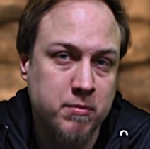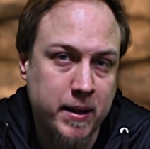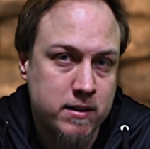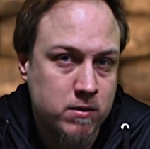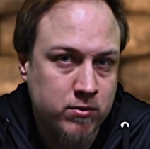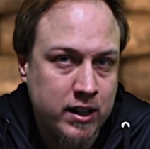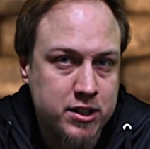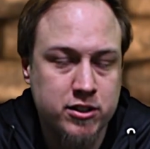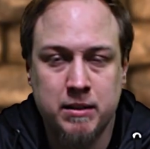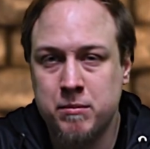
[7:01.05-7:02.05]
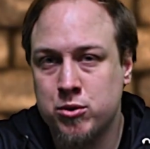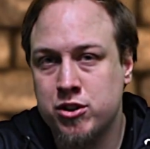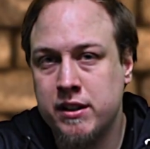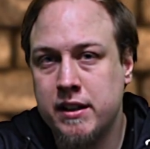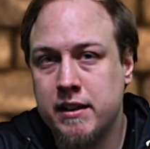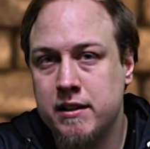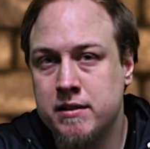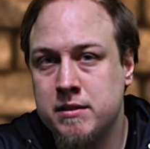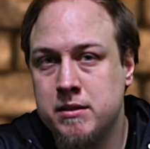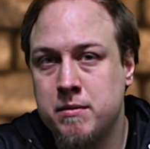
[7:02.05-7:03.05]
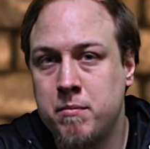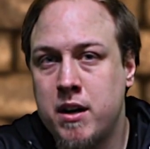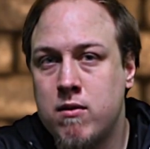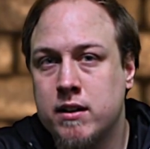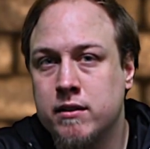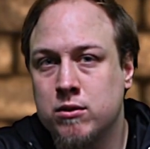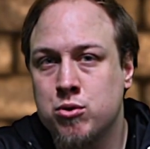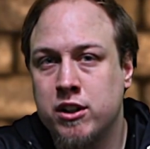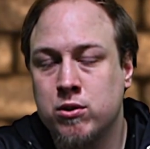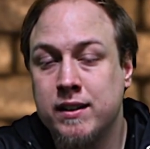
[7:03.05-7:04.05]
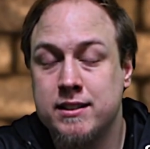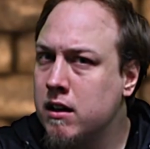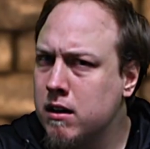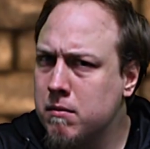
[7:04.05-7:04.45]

bardzo ważna, może e, miała duże koneksje,